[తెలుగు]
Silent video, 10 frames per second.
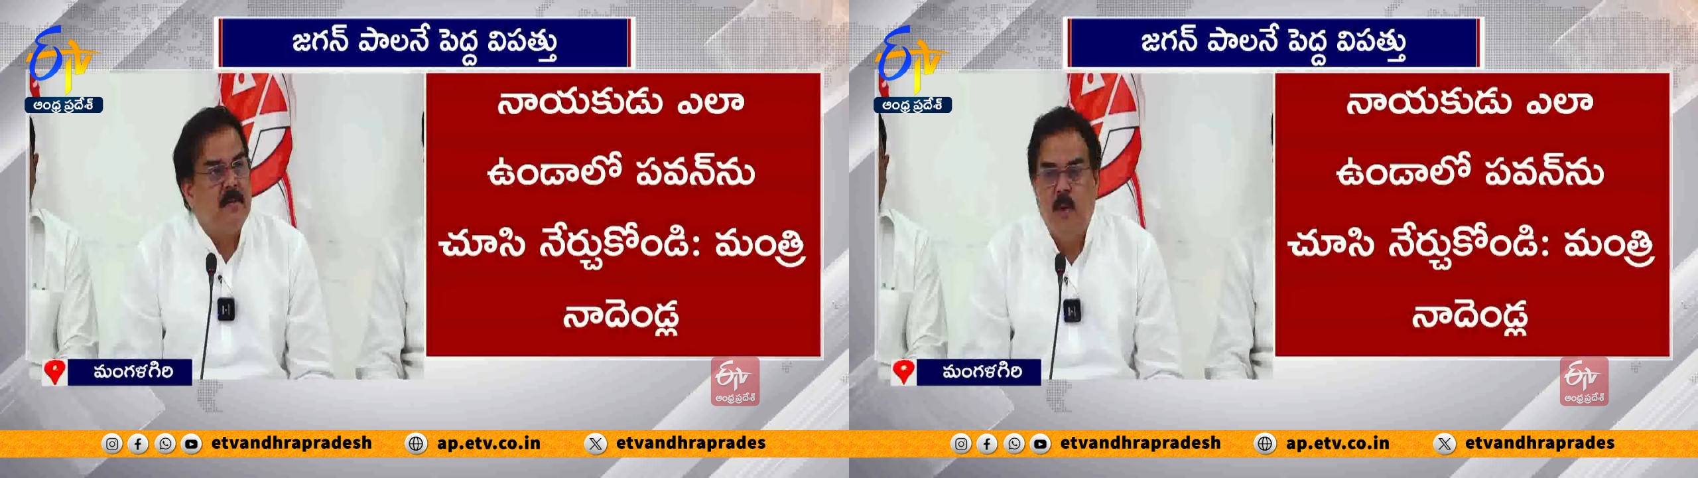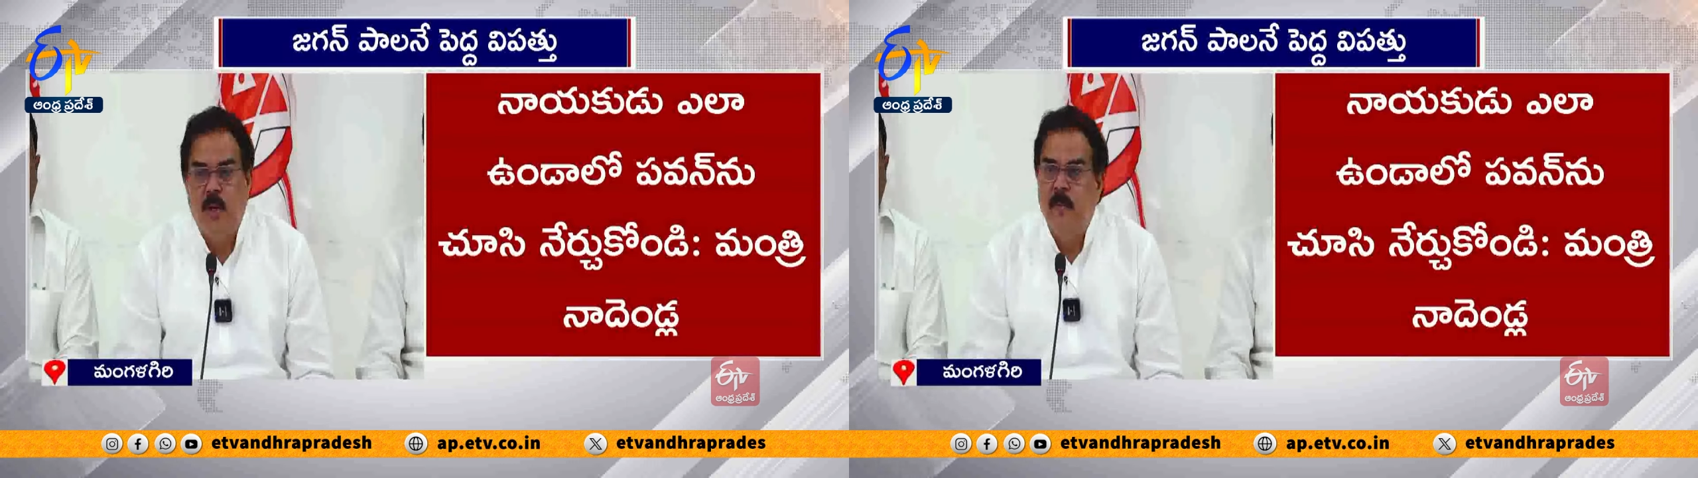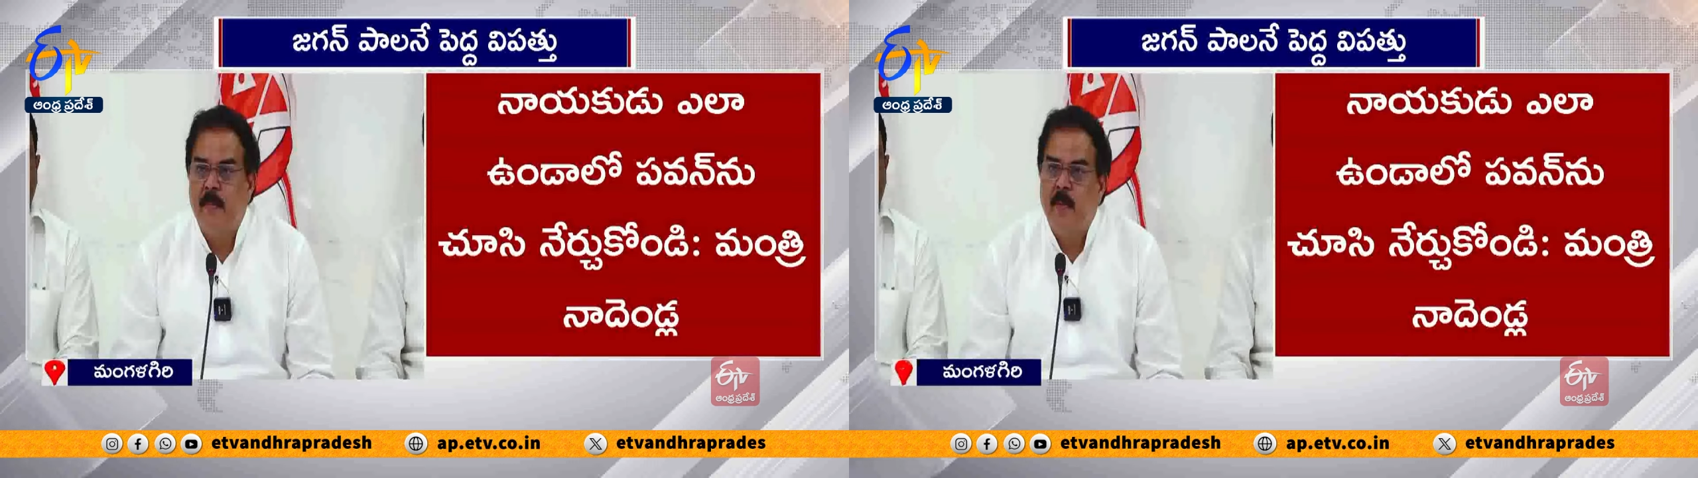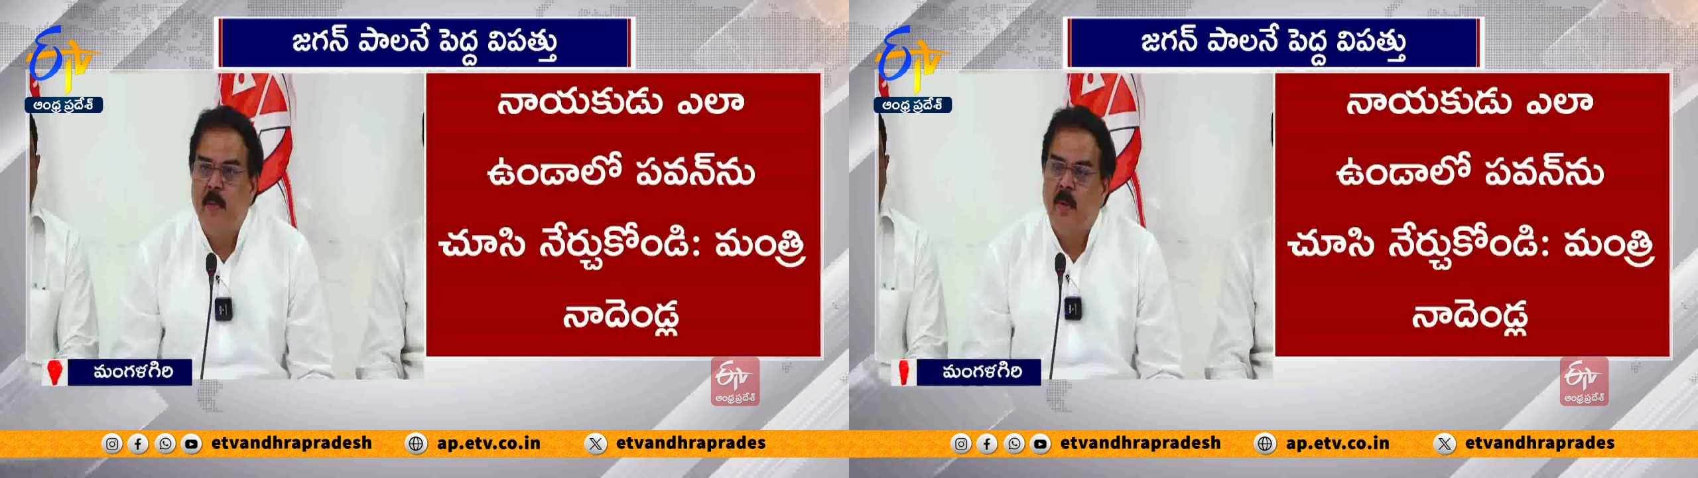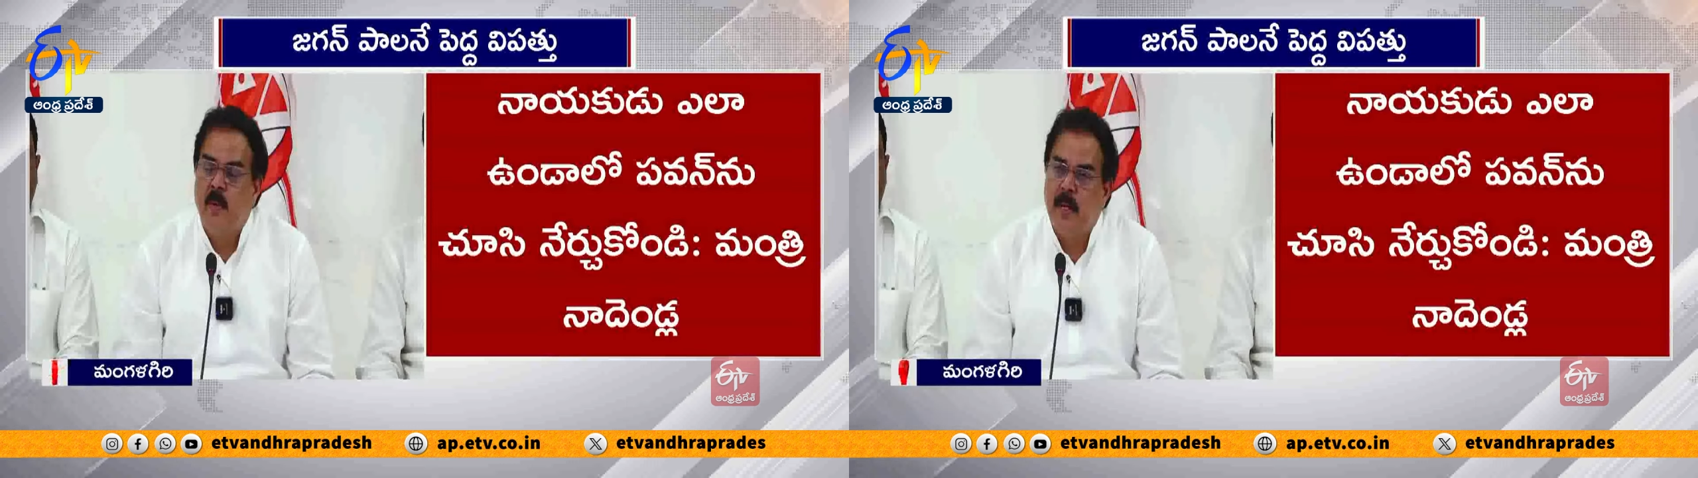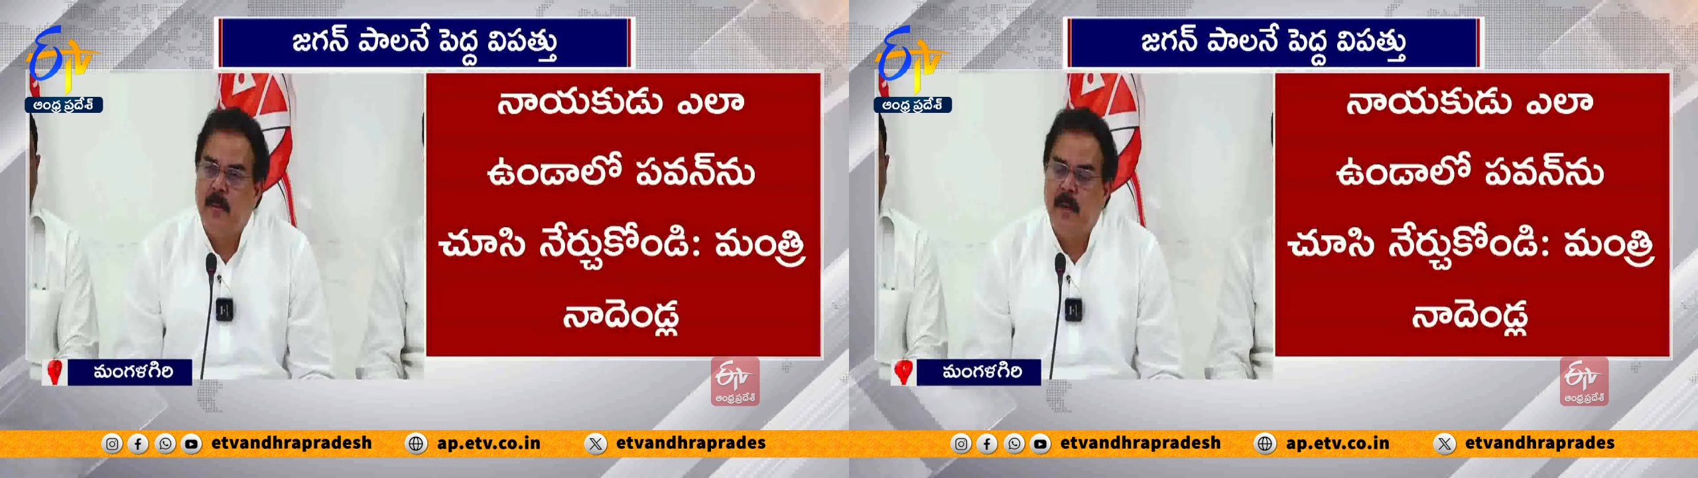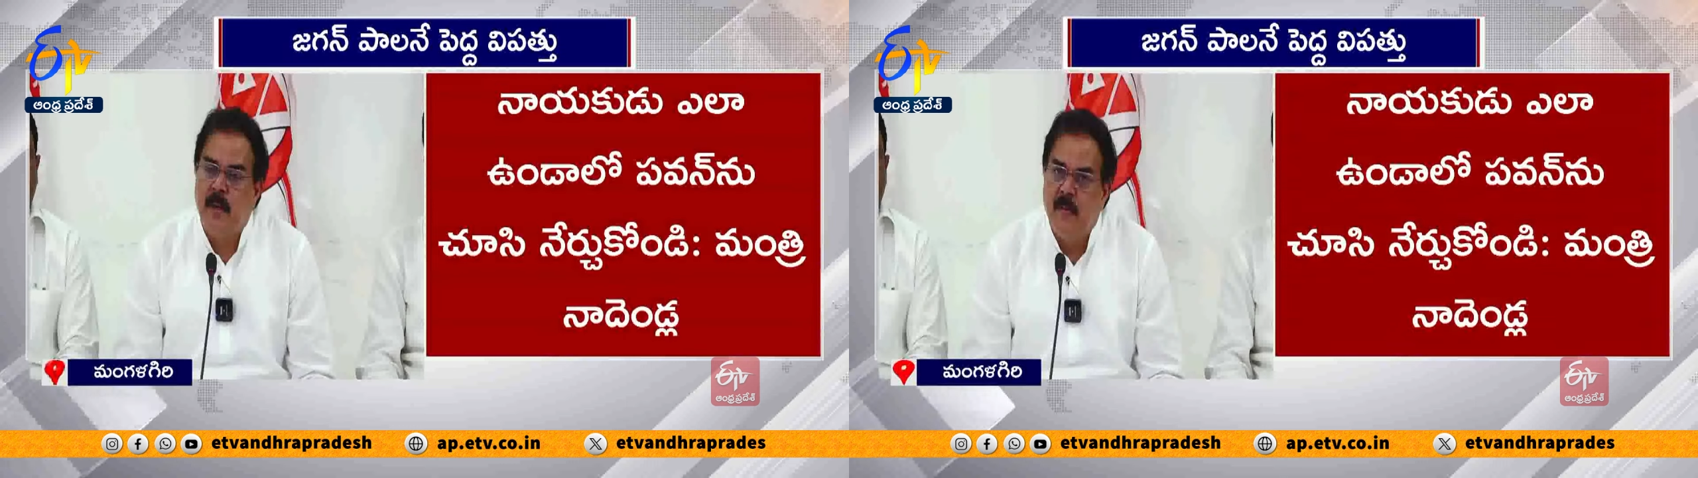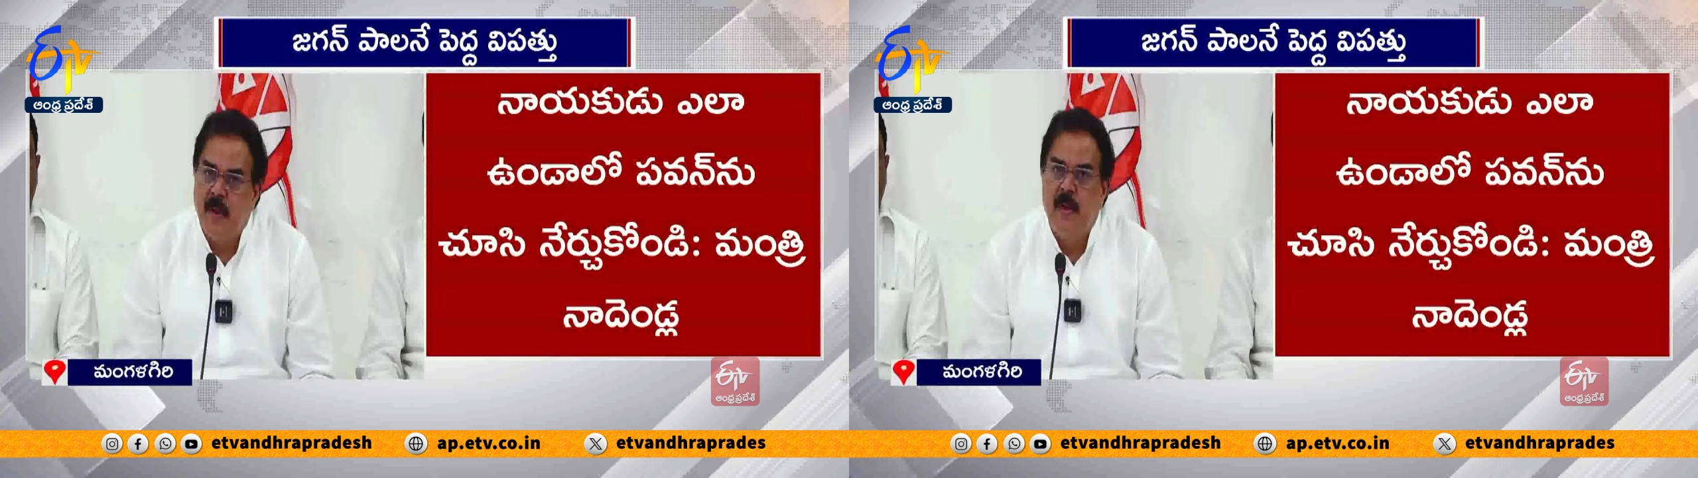కూటమి ప్రభుత్వం
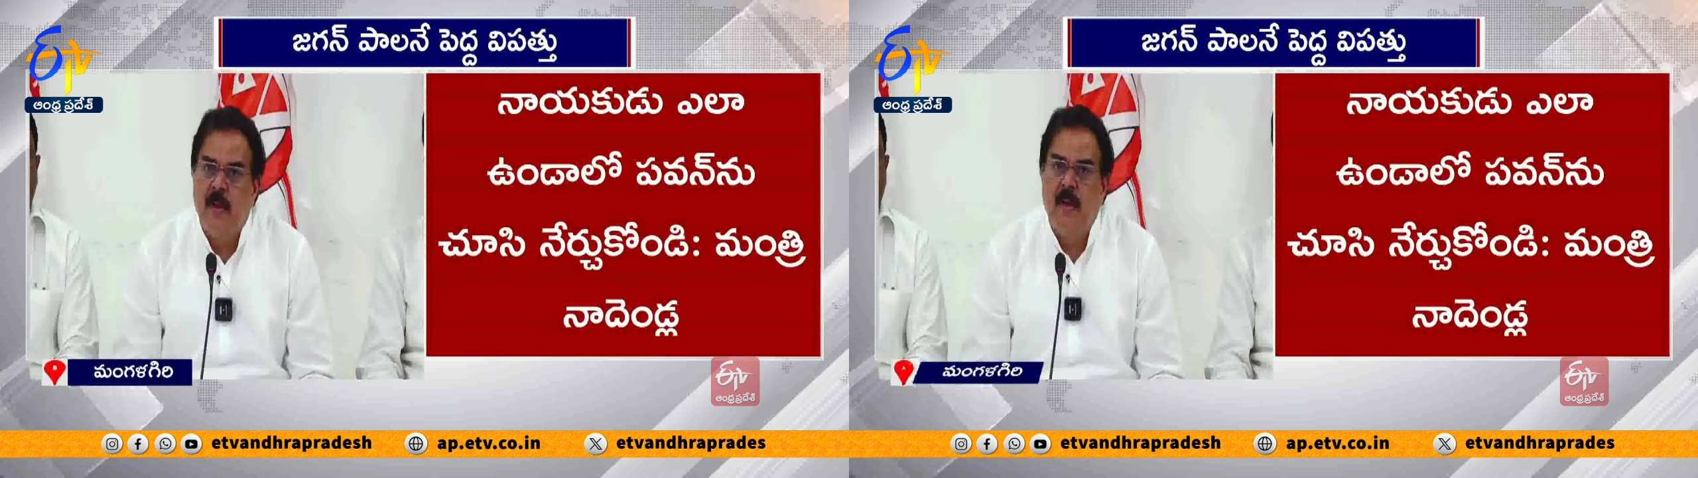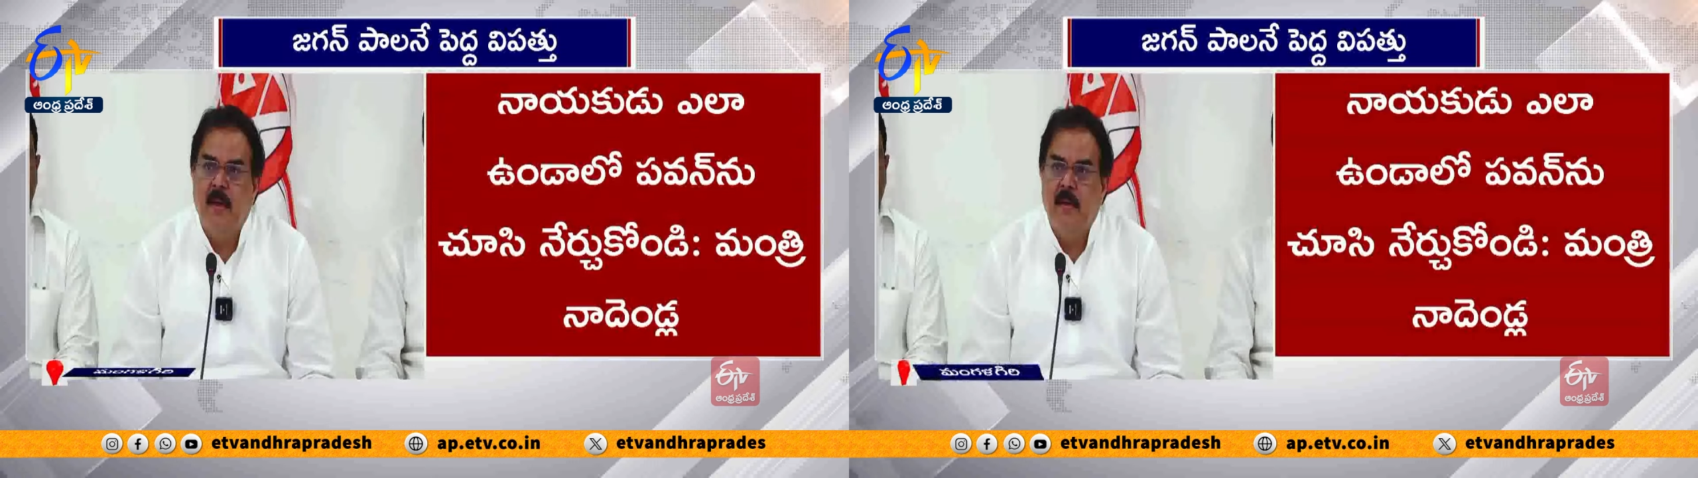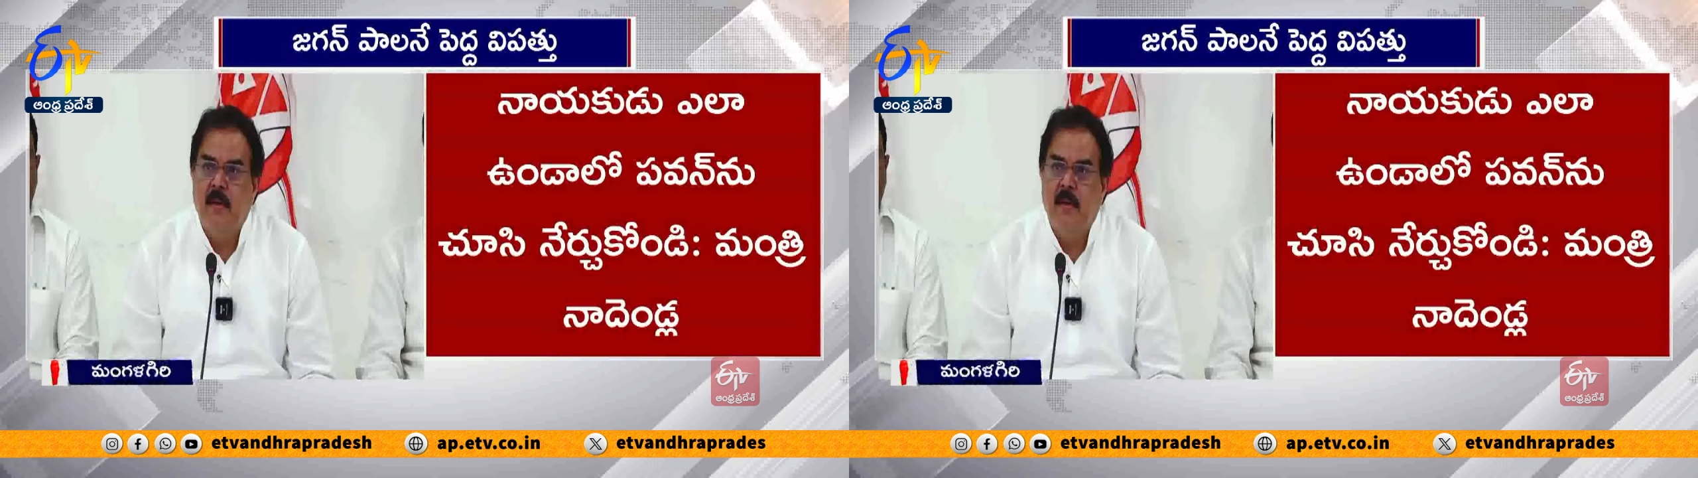ఏర్పడిన వెంటనే